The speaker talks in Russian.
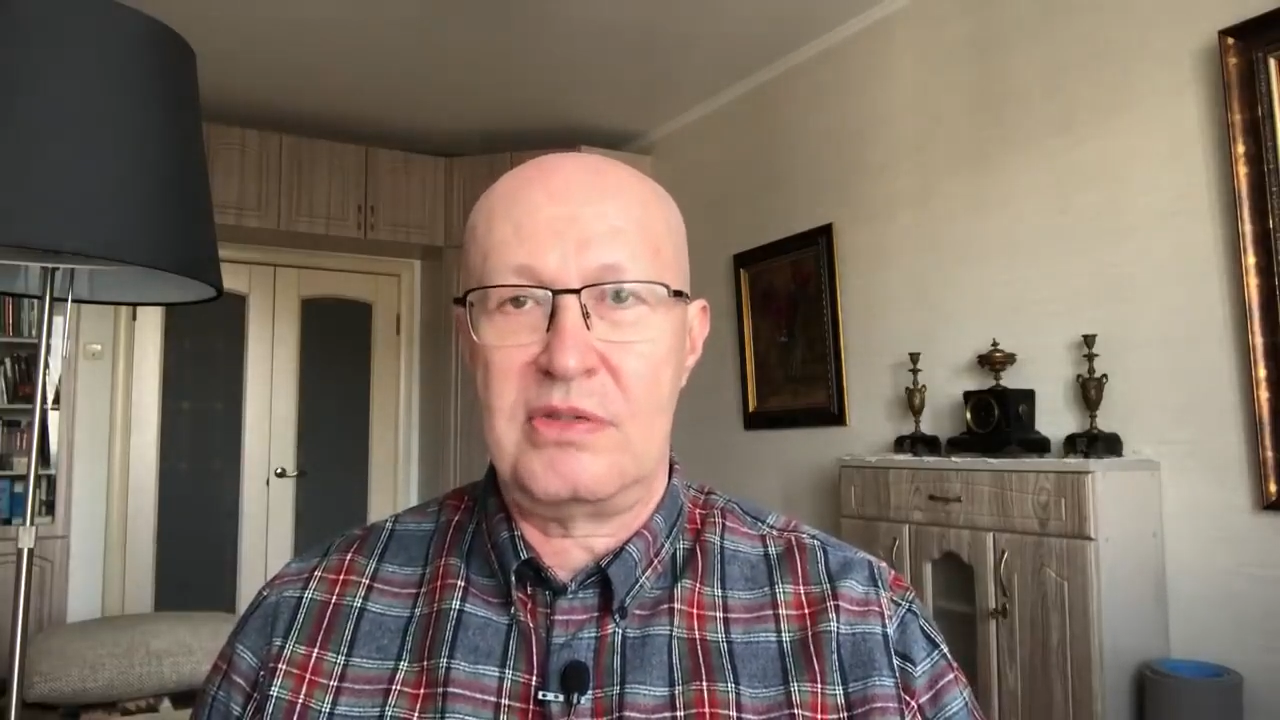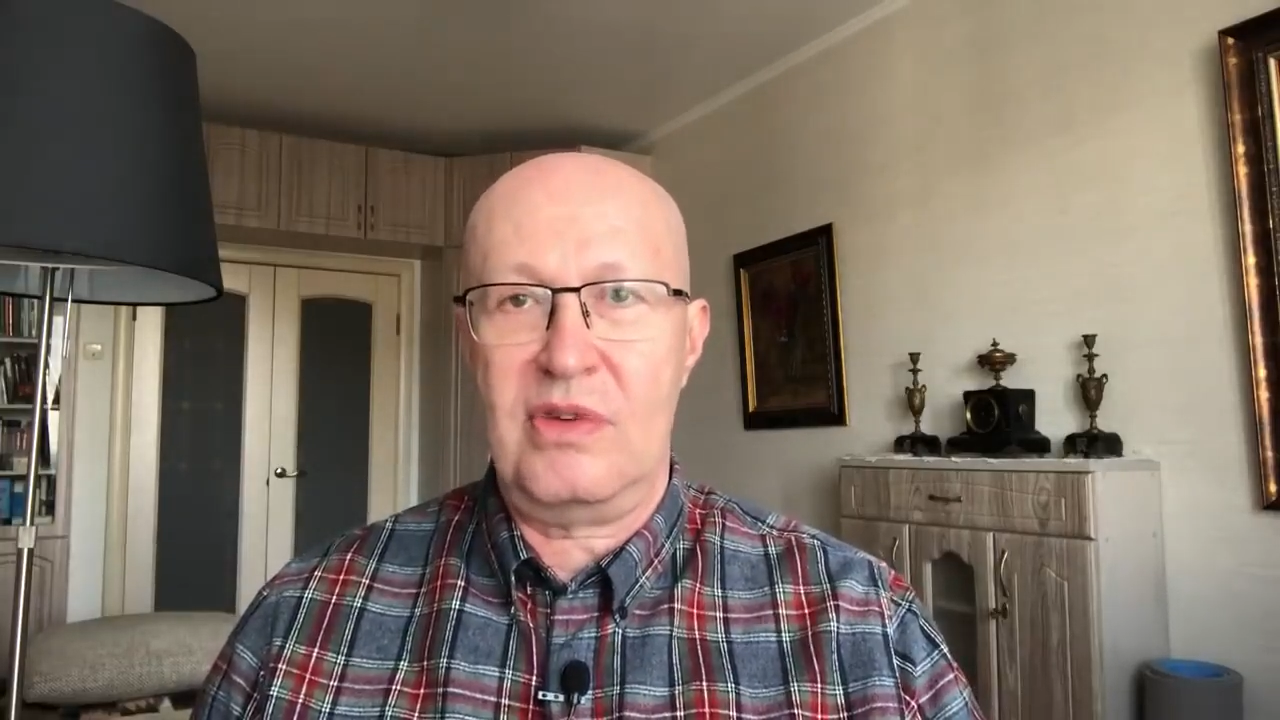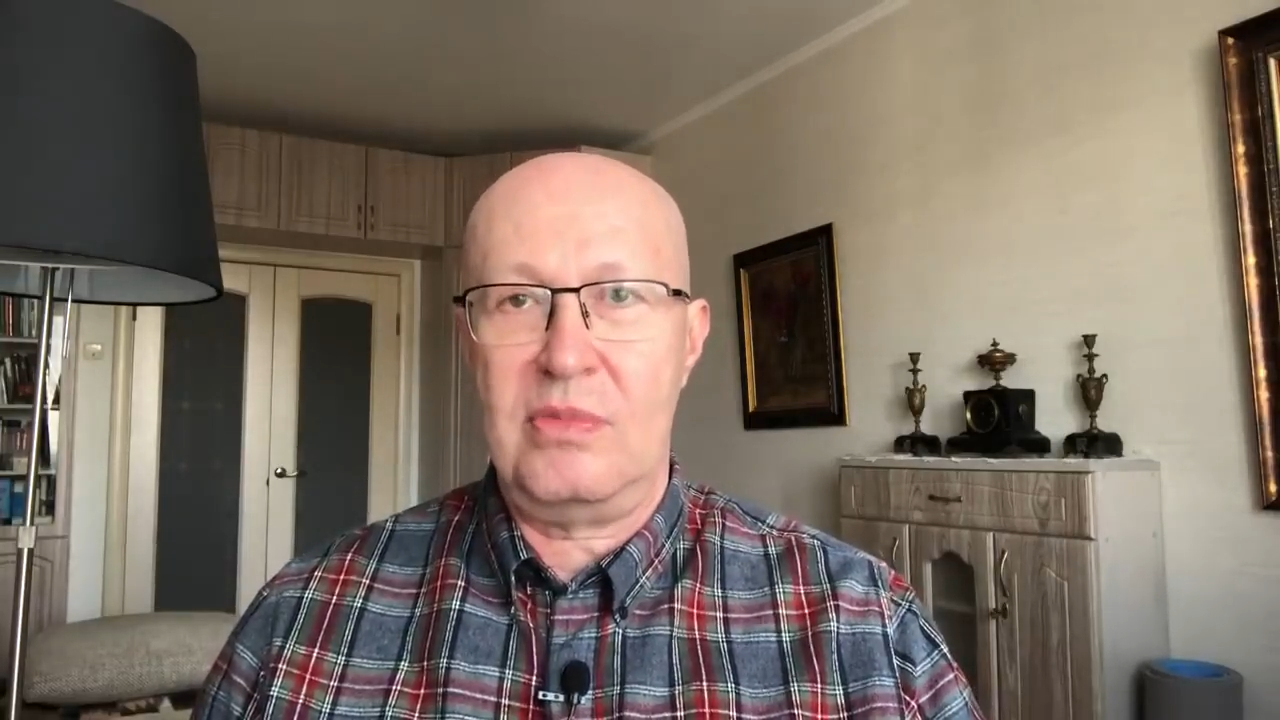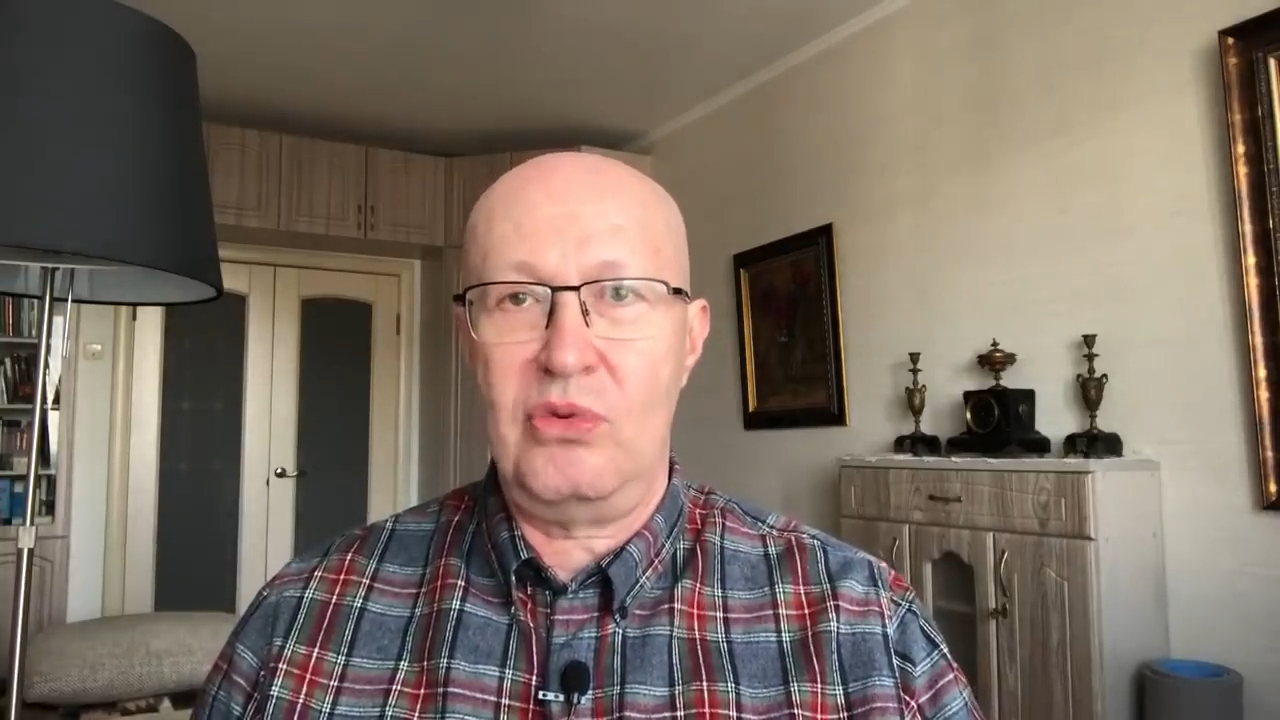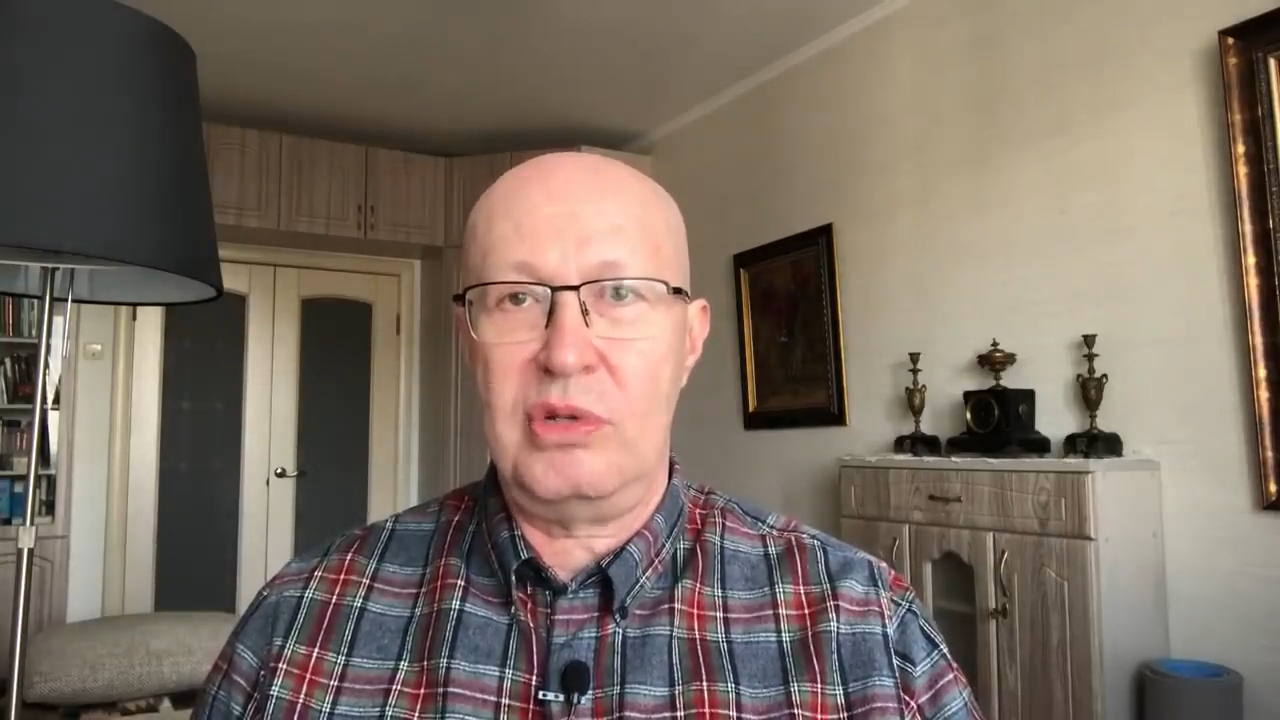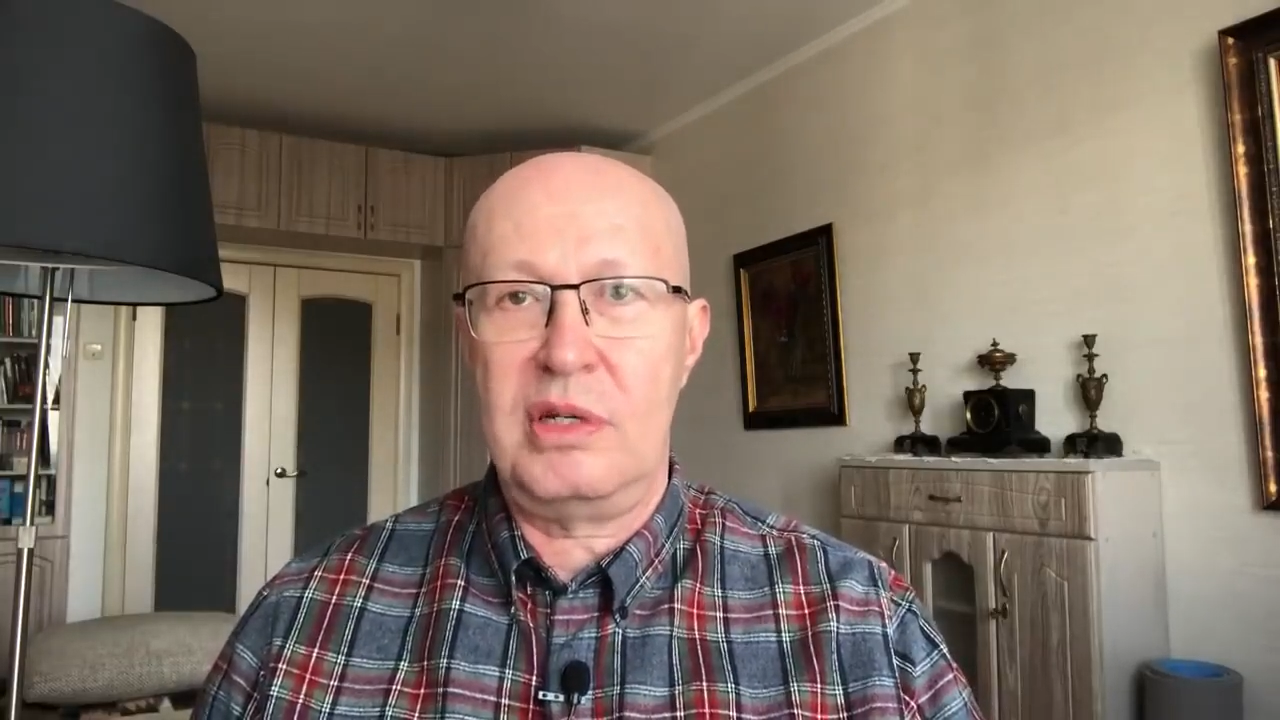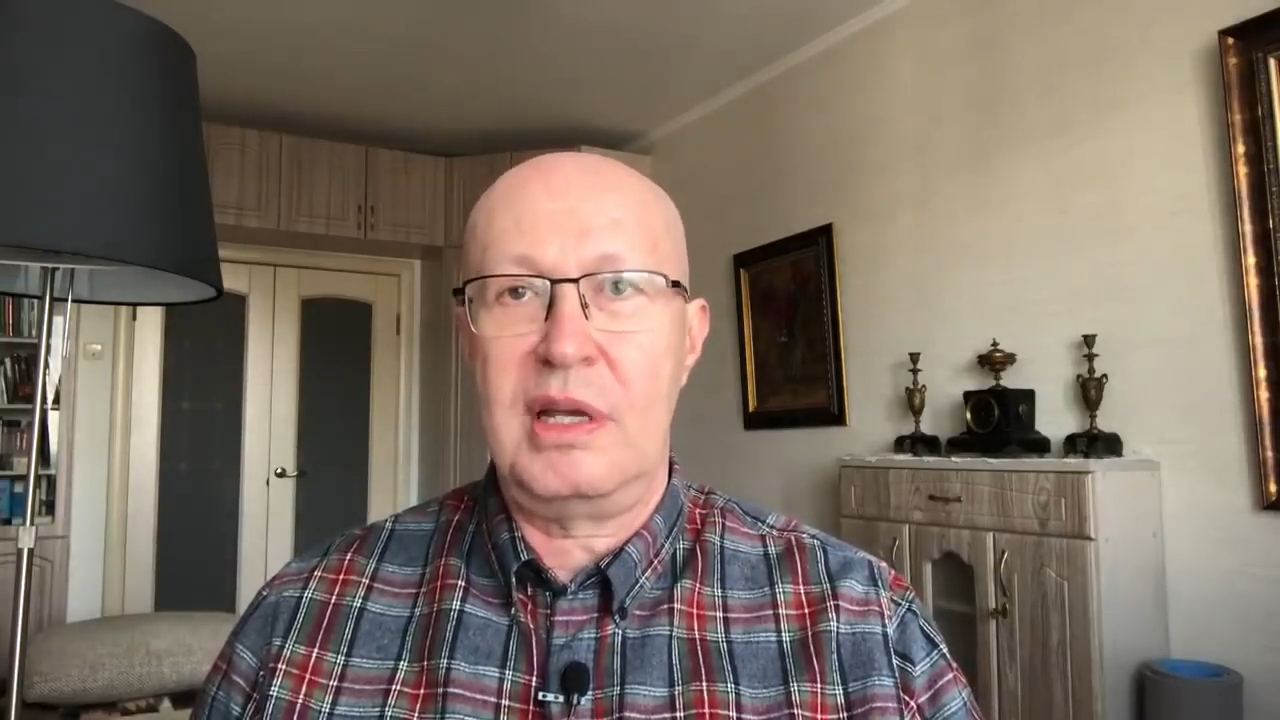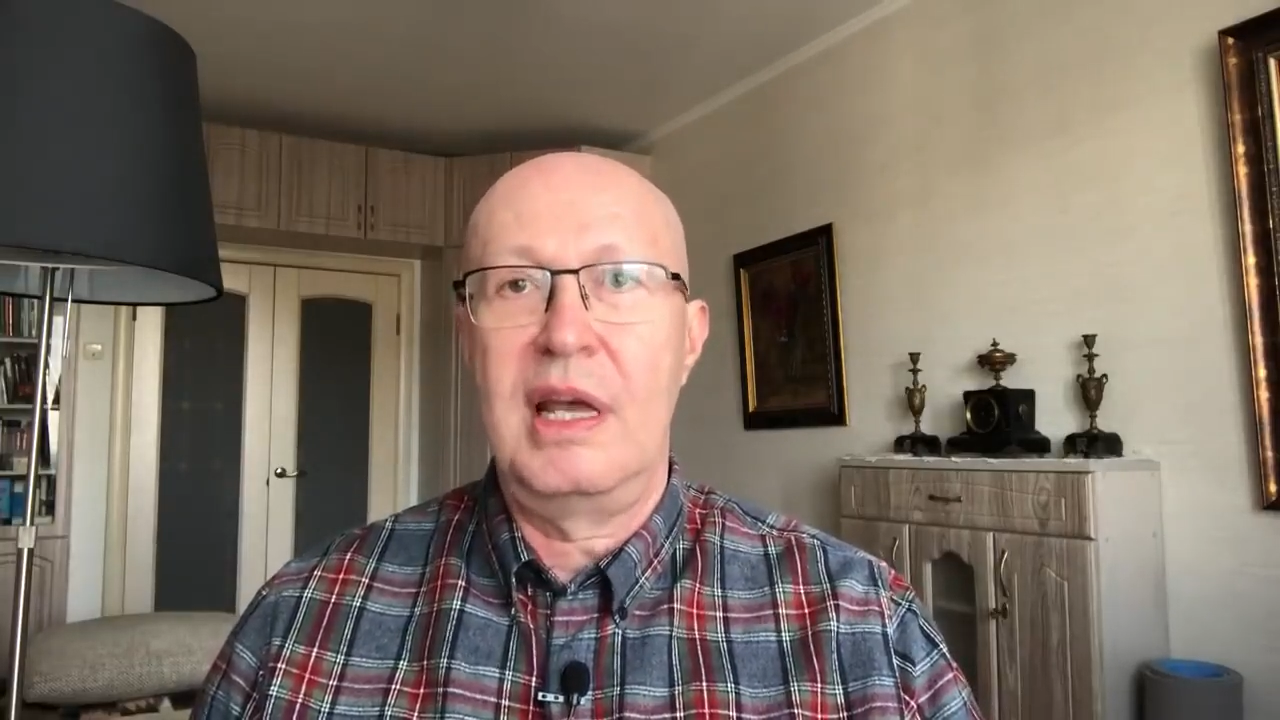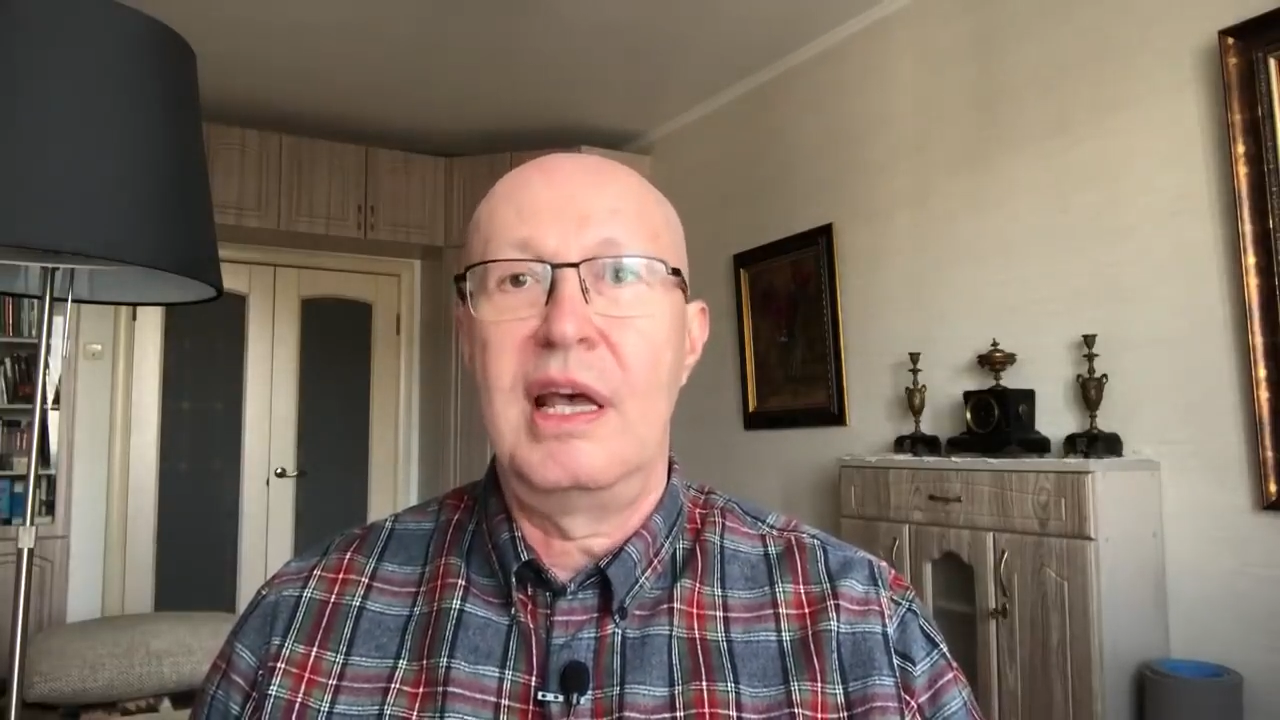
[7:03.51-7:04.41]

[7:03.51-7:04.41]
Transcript: свободы,